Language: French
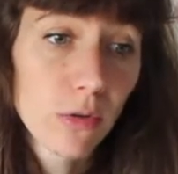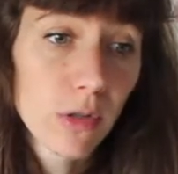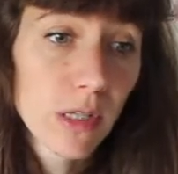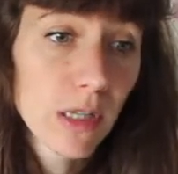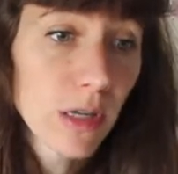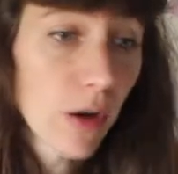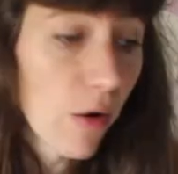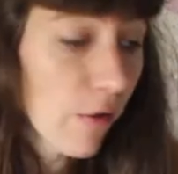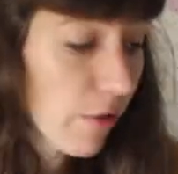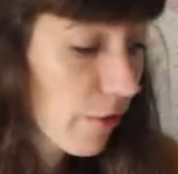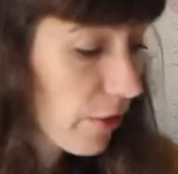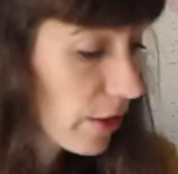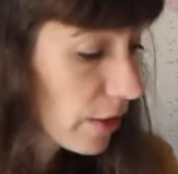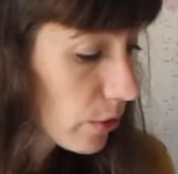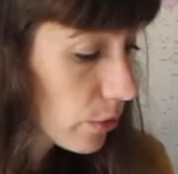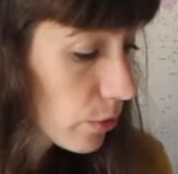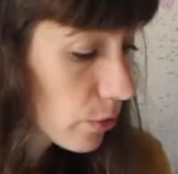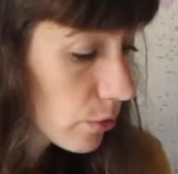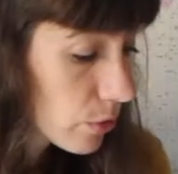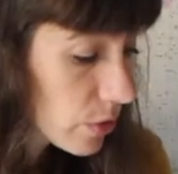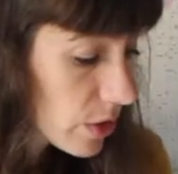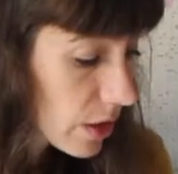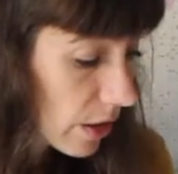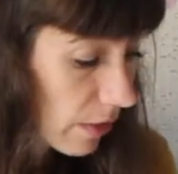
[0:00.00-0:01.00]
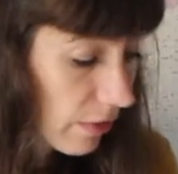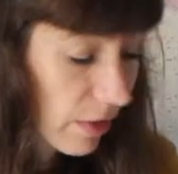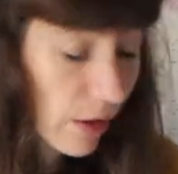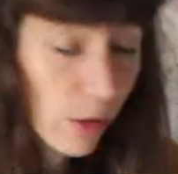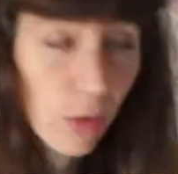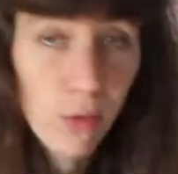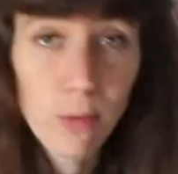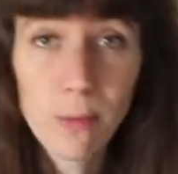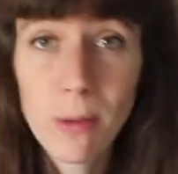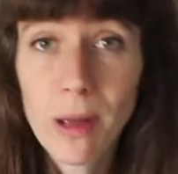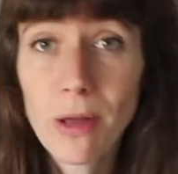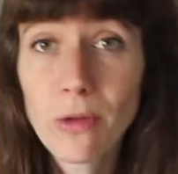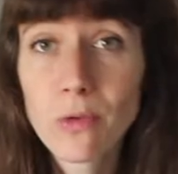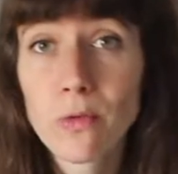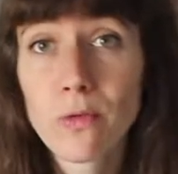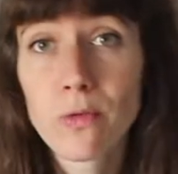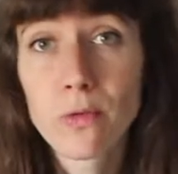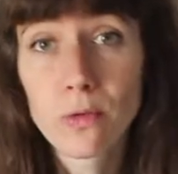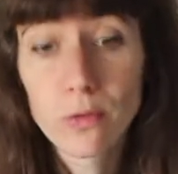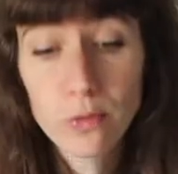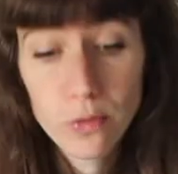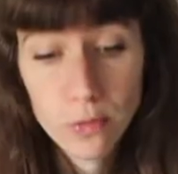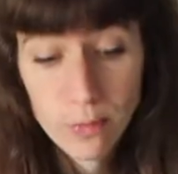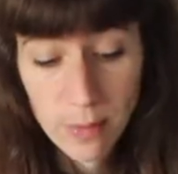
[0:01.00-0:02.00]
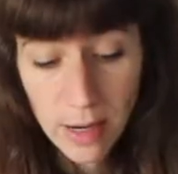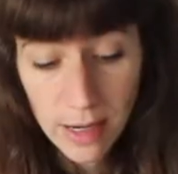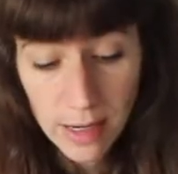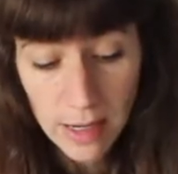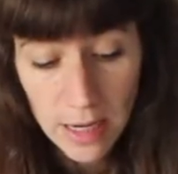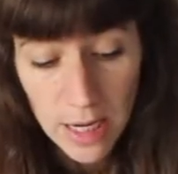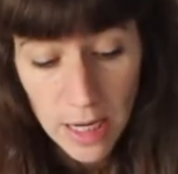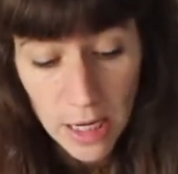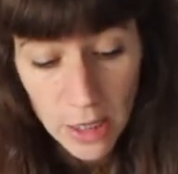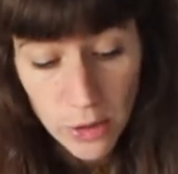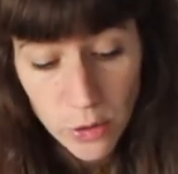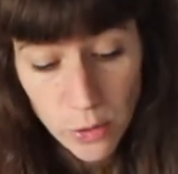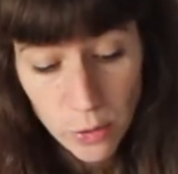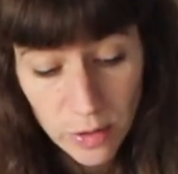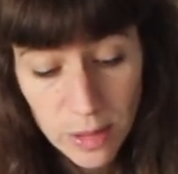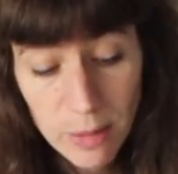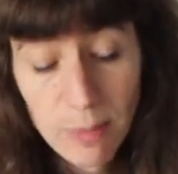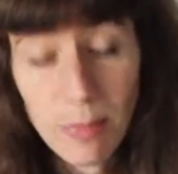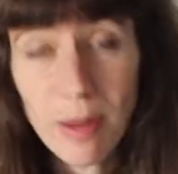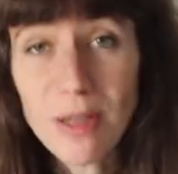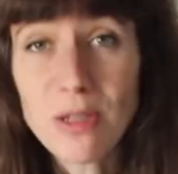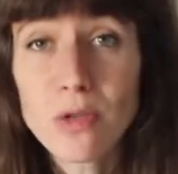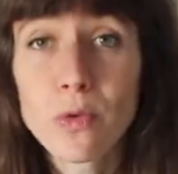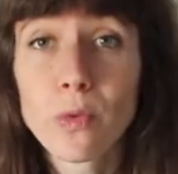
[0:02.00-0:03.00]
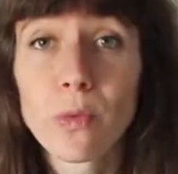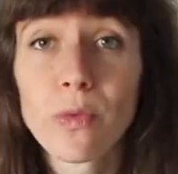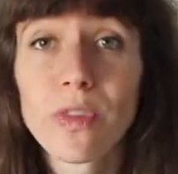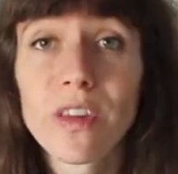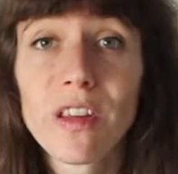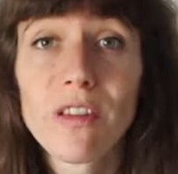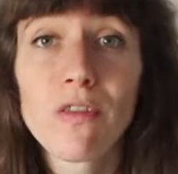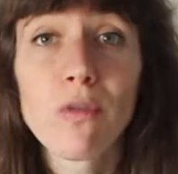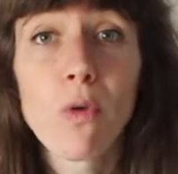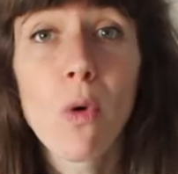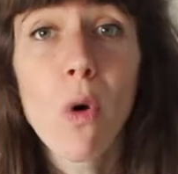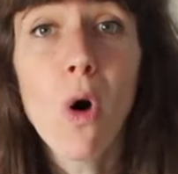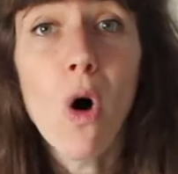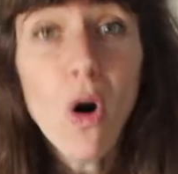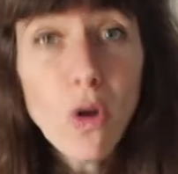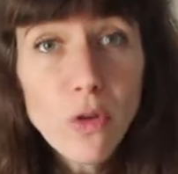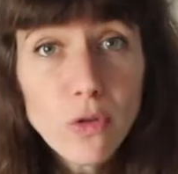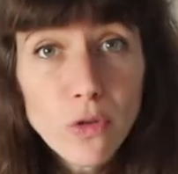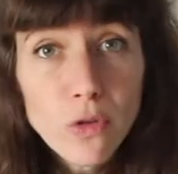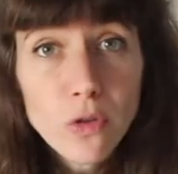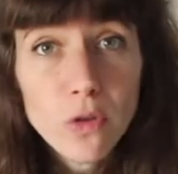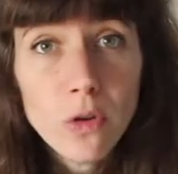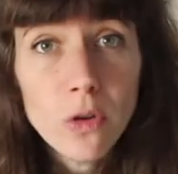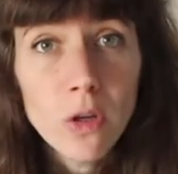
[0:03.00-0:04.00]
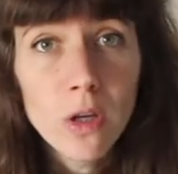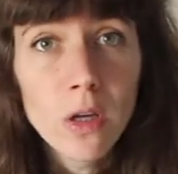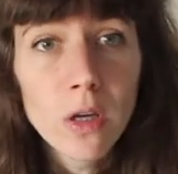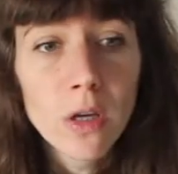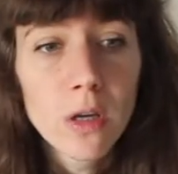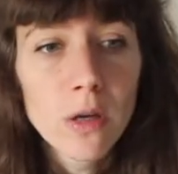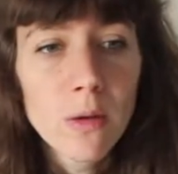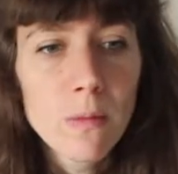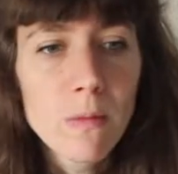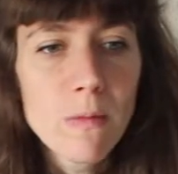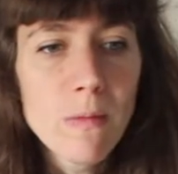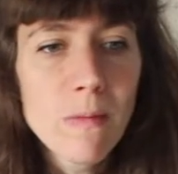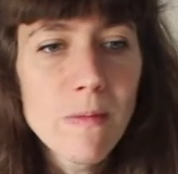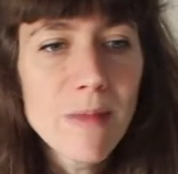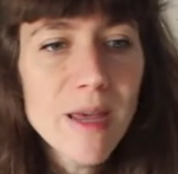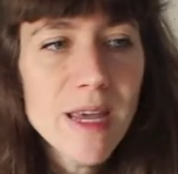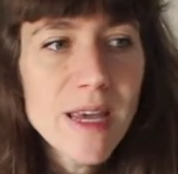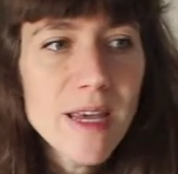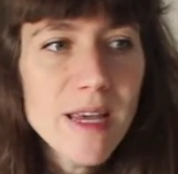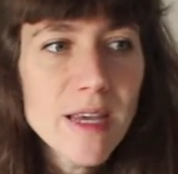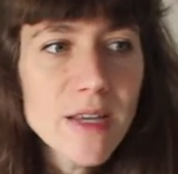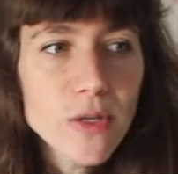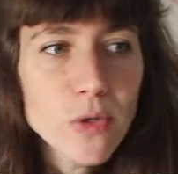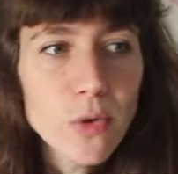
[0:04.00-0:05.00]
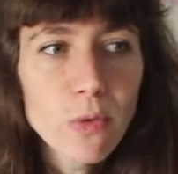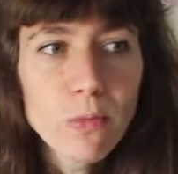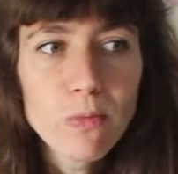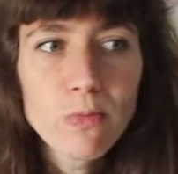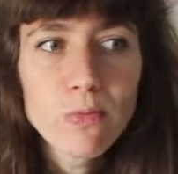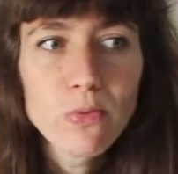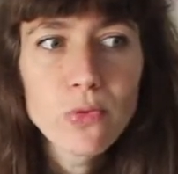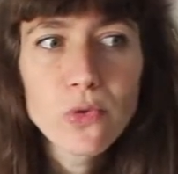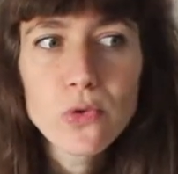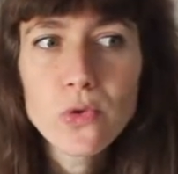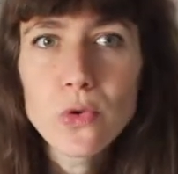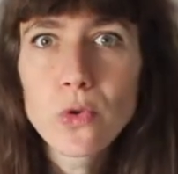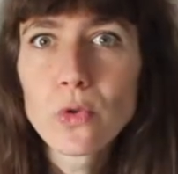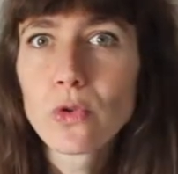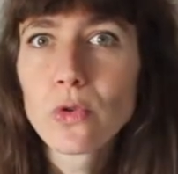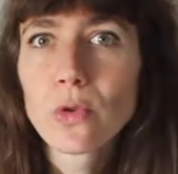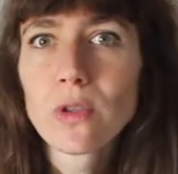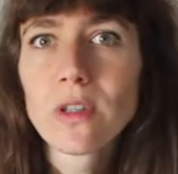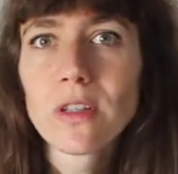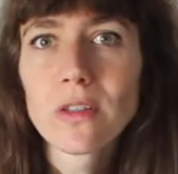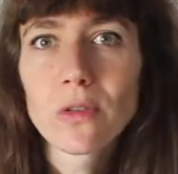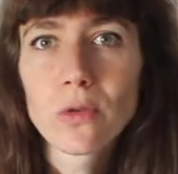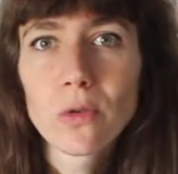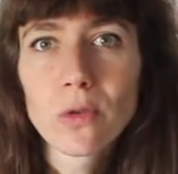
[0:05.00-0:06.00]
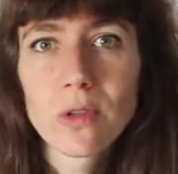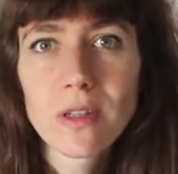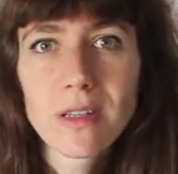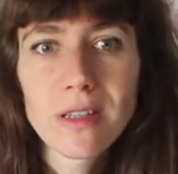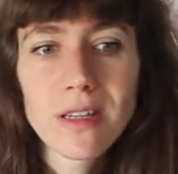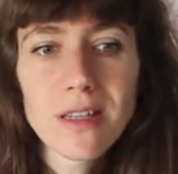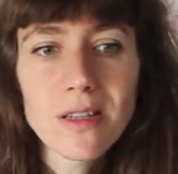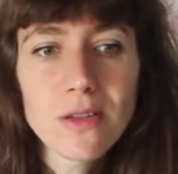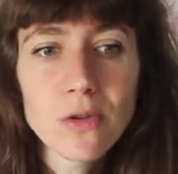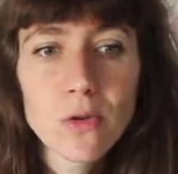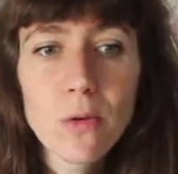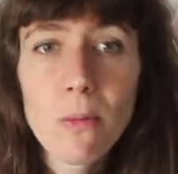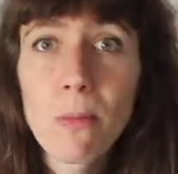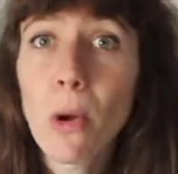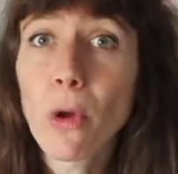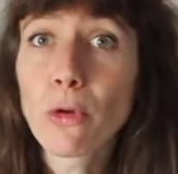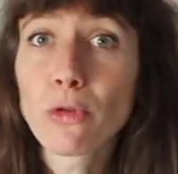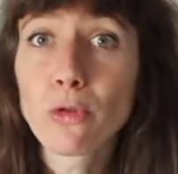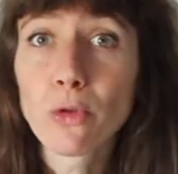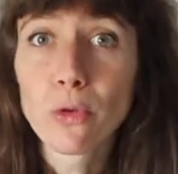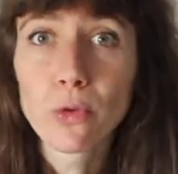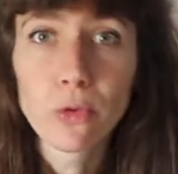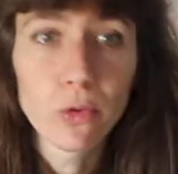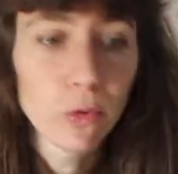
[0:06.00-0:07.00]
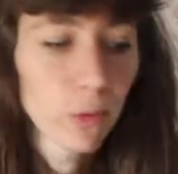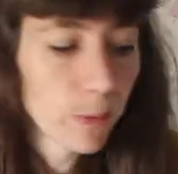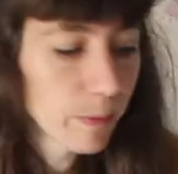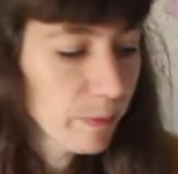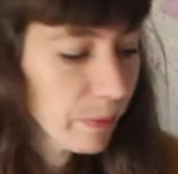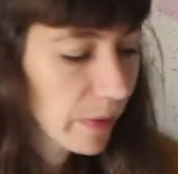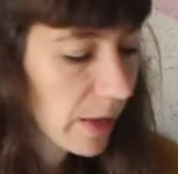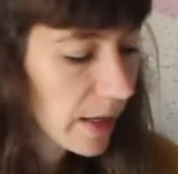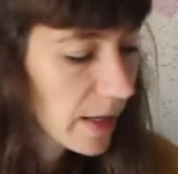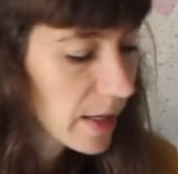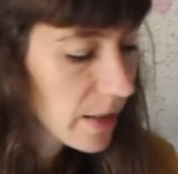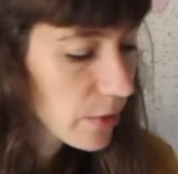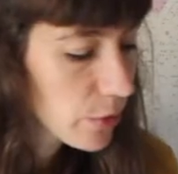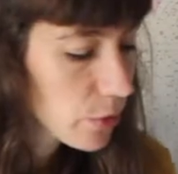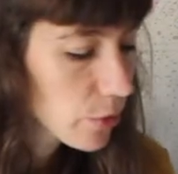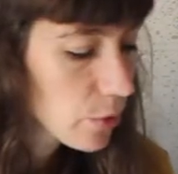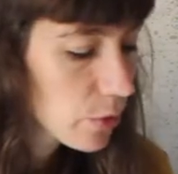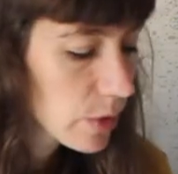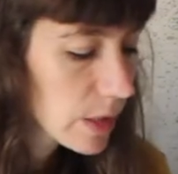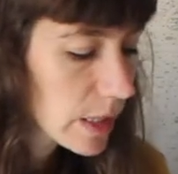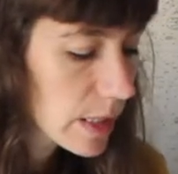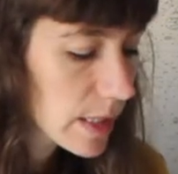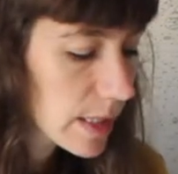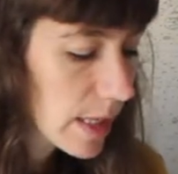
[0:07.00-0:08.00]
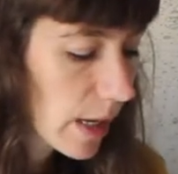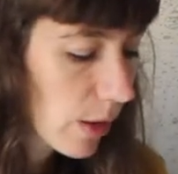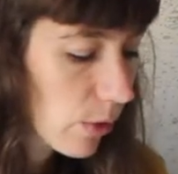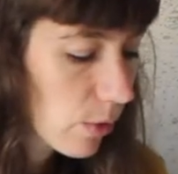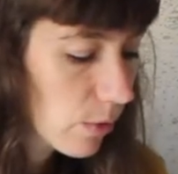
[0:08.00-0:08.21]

qui en fait nous tirent vers le bas, nous font du mal, sont des passions dévorantes, mais sont plus autodestructrices que porteuses. Et du coup, c'est ça